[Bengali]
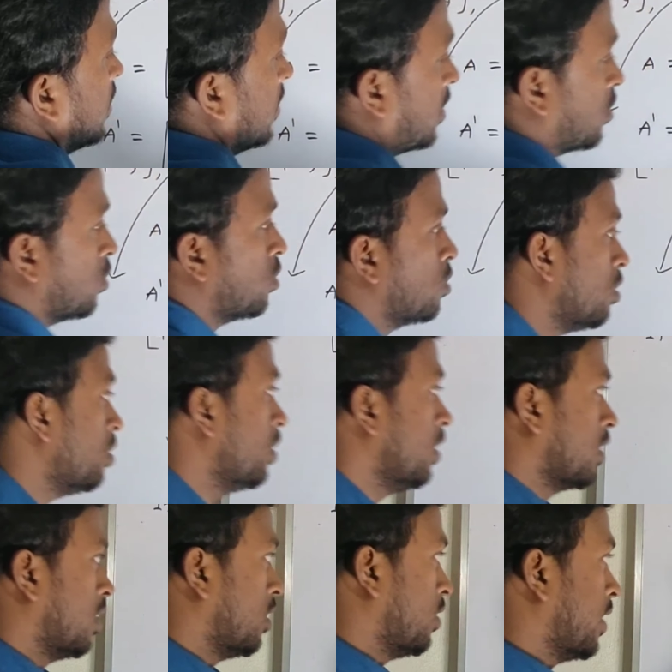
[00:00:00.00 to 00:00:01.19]
যেটা সত্য
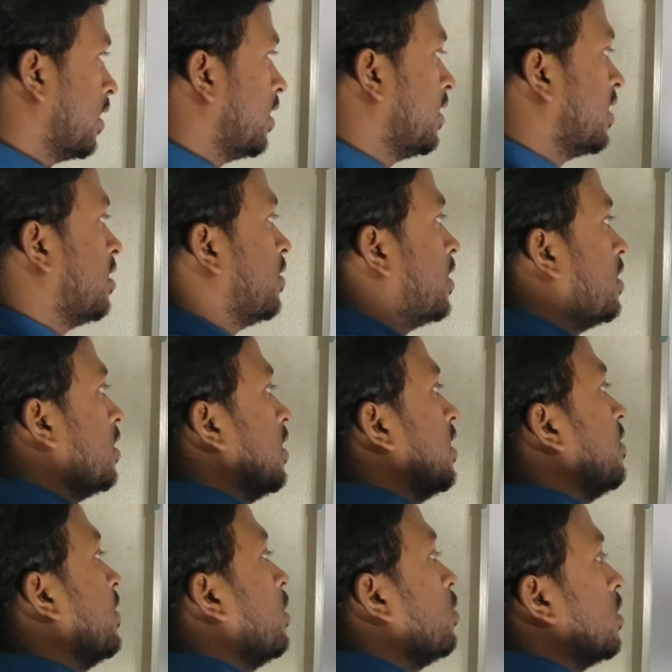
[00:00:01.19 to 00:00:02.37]
কারণ এখানে দেখতে পাচ্ছি এর
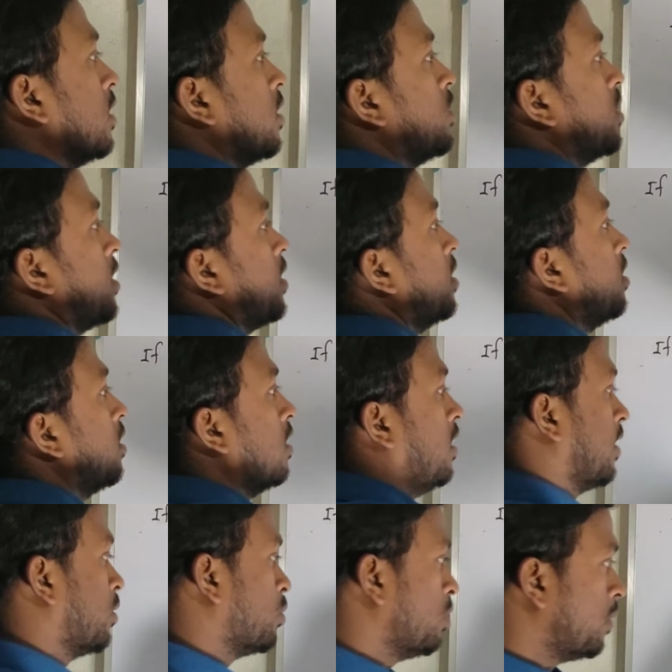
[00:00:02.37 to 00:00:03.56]
ভ্যালু দেওয়া রয়েছে এটা আর
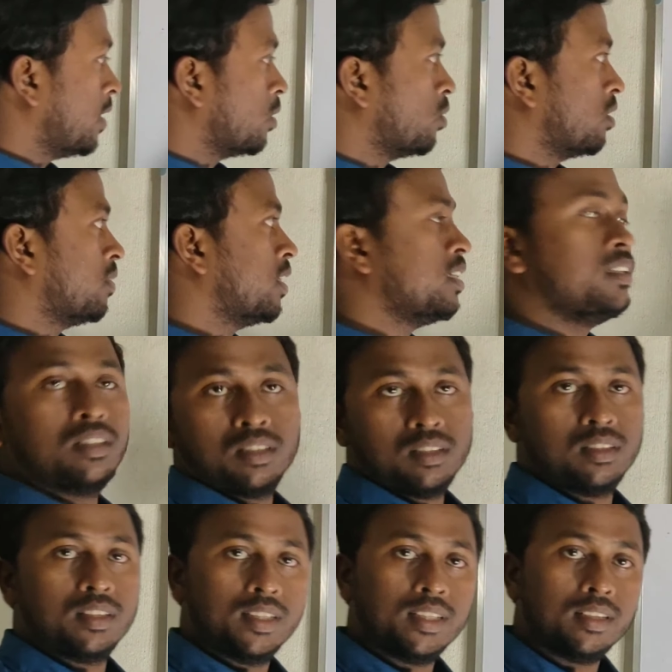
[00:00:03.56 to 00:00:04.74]
এ টু দি পাওয়ার ওয়ান মানেই
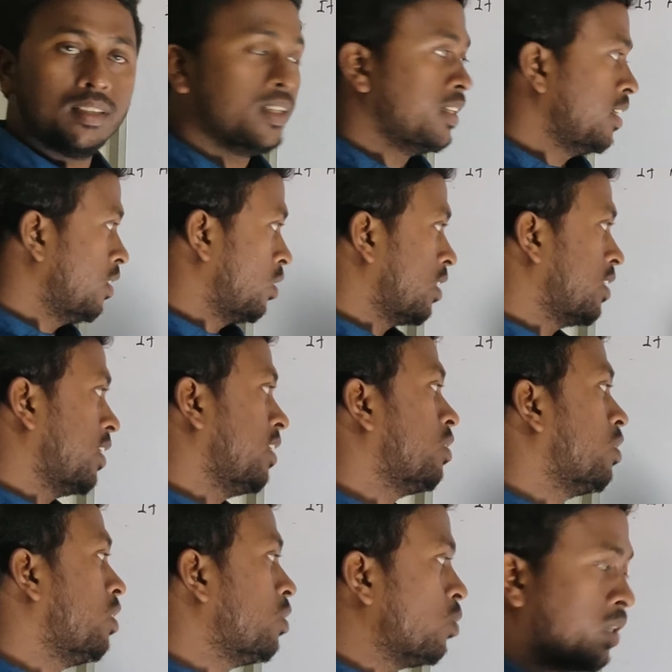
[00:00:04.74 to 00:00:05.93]
এ অর্থাৎ এন
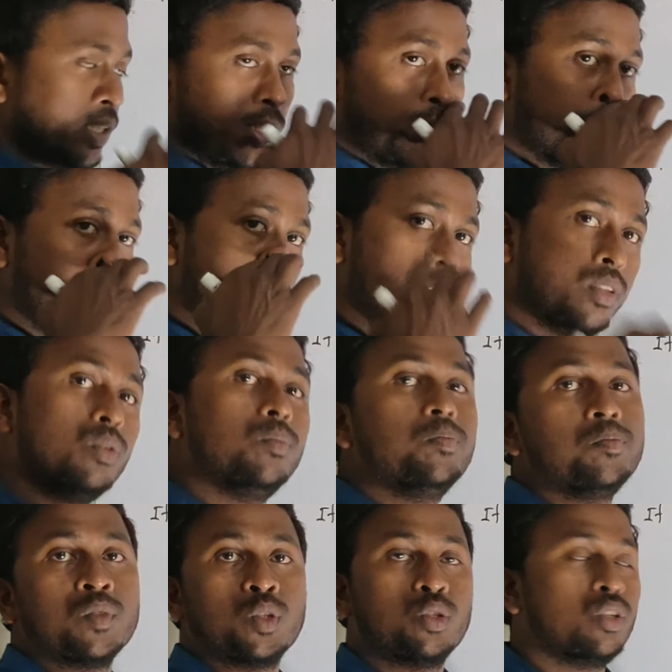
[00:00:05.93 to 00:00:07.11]
ইকুয়াল টু ওয়ানের জন্য কিন্তু
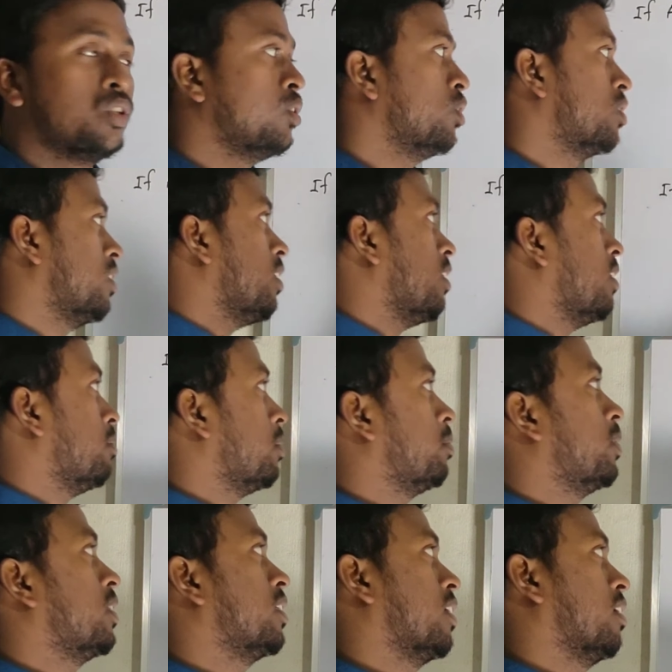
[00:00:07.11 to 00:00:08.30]
সত্য হচ্ছে এই
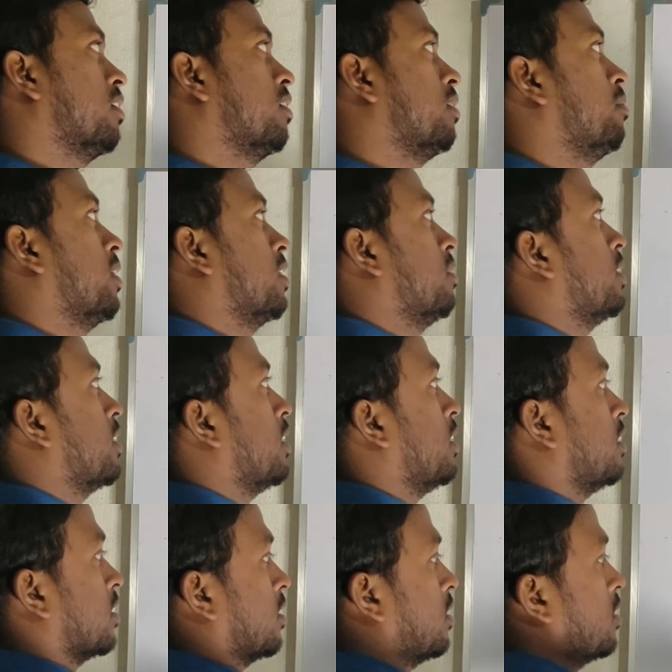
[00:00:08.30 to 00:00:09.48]
বিবৃতিটা এই ম্যাথামেটিক্যাল
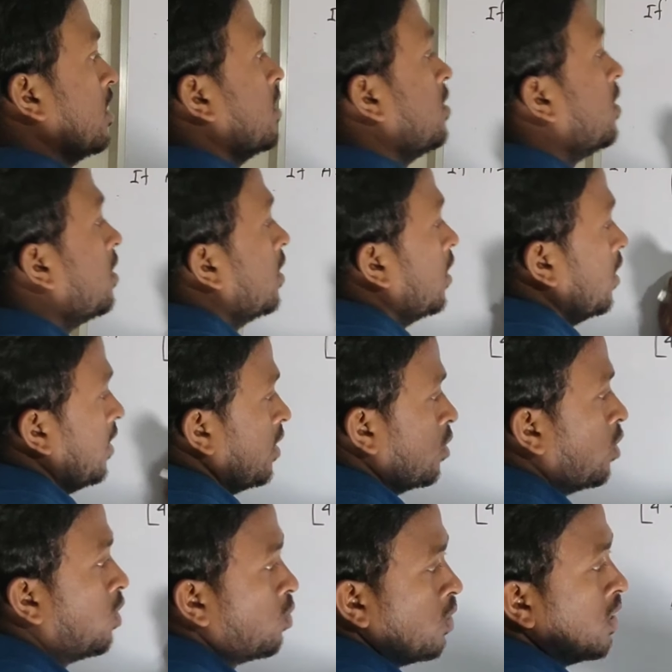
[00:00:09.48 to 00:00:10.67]
ইন্ডাকশনের সাহায্যে এন
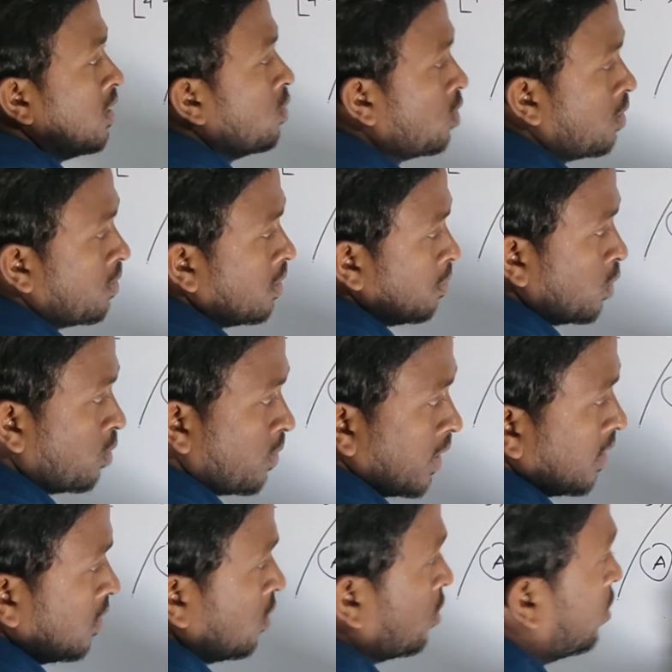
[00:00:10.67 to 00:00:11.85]
ইকুয়াল টু ওয়ানের জন্য আমাদের প্রথম
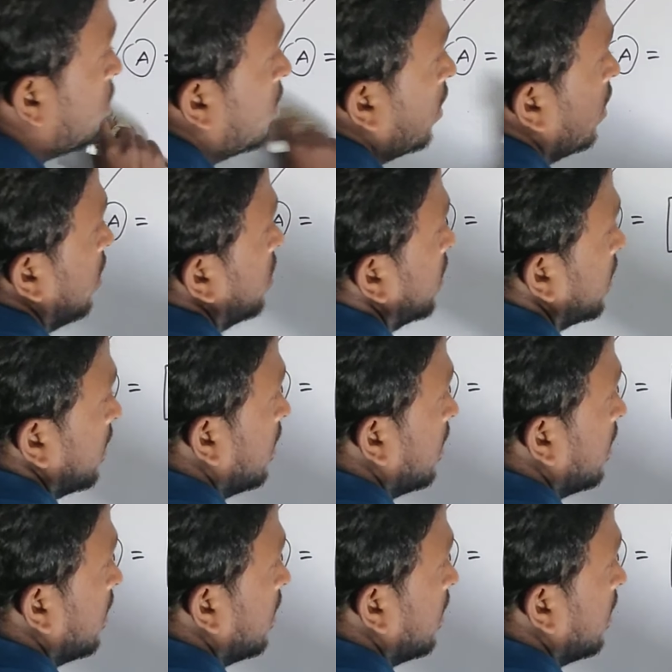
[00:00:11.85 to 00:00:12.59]
দেখাতে হতো অর্থাৎ